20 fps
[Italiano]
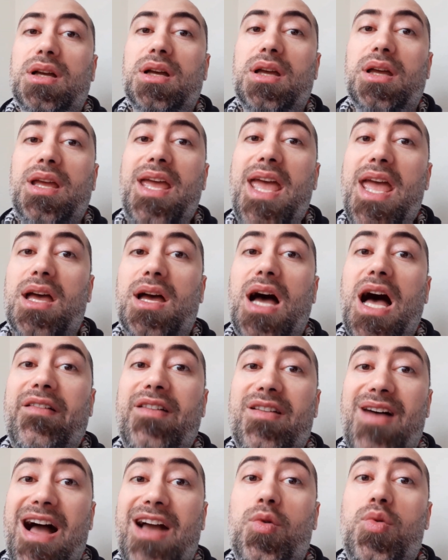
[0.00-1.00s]
e
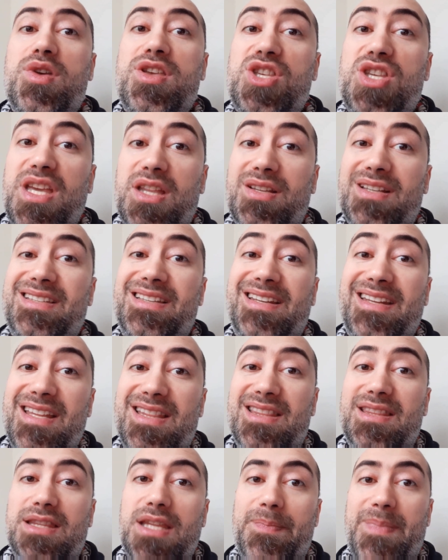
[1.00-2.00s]
aveva acquisito i
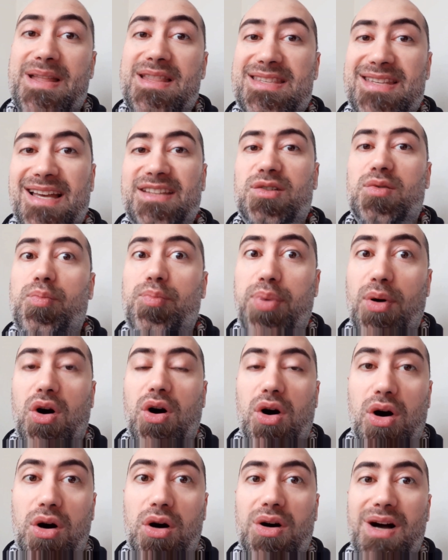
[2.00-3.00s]
diritti, pensate un
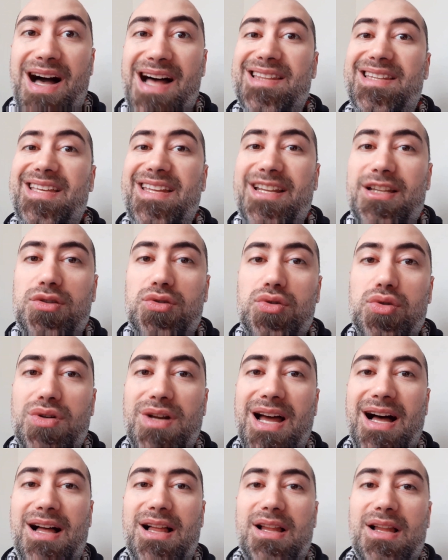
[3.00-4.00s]
po',
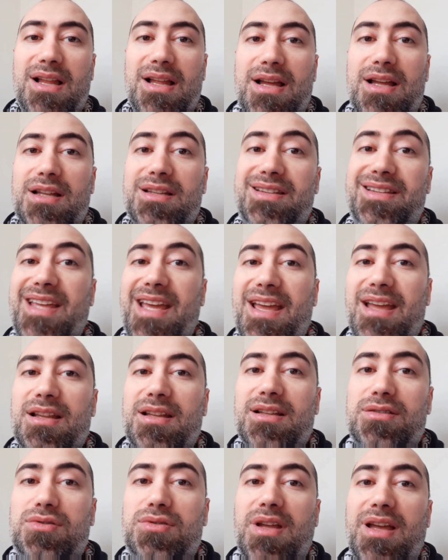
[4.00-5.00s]
addirittura
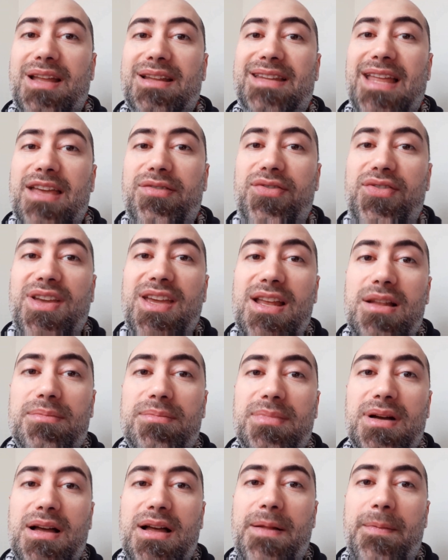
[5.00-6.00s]
de, dei
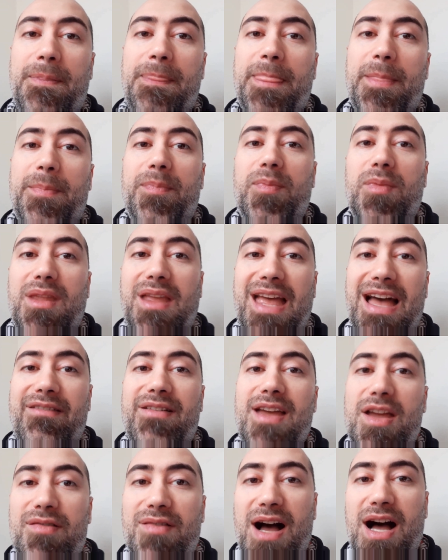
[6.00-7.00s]
film che
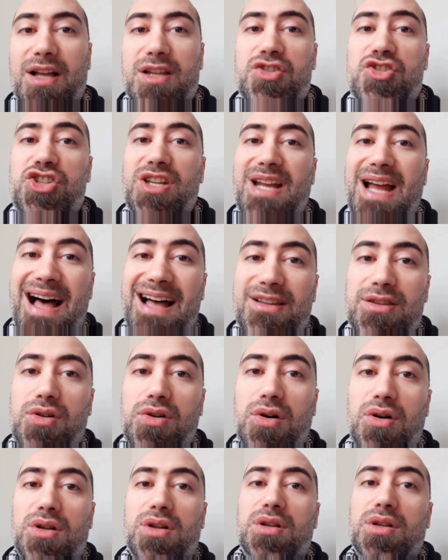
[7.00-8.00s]
aveva
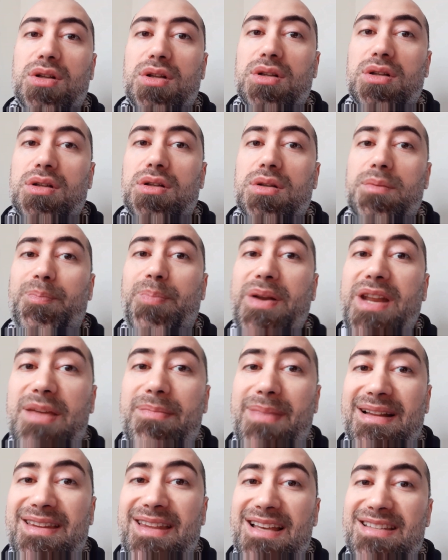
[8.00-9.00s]
girato
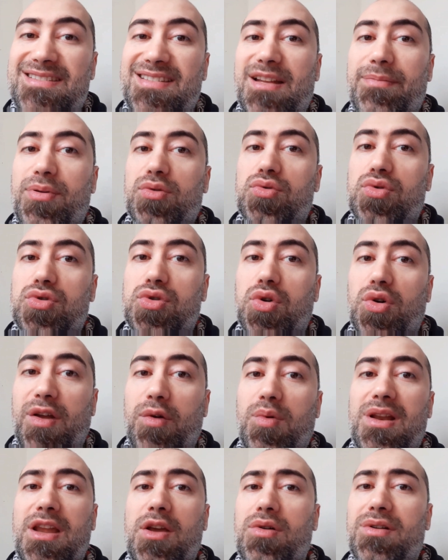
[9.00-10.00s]
prima di essere produttore,
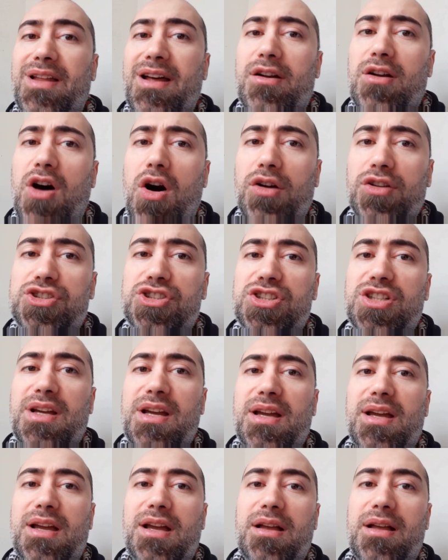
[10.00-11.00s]
quelli con la
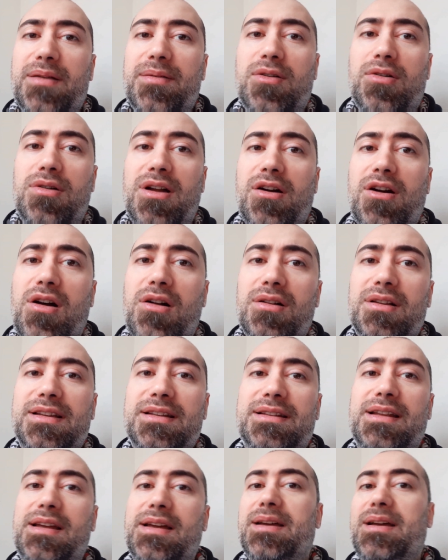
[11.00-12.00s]
Roche, con la
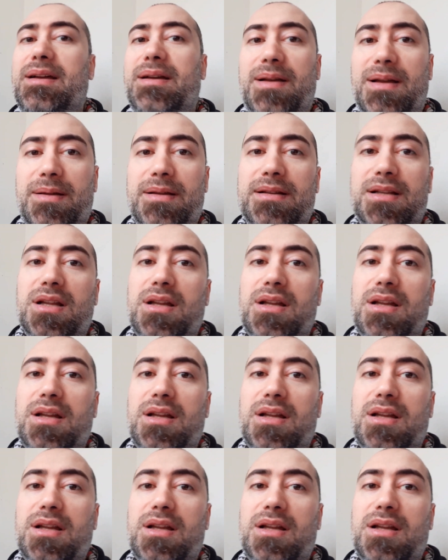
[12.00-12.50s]
Rollin, eh,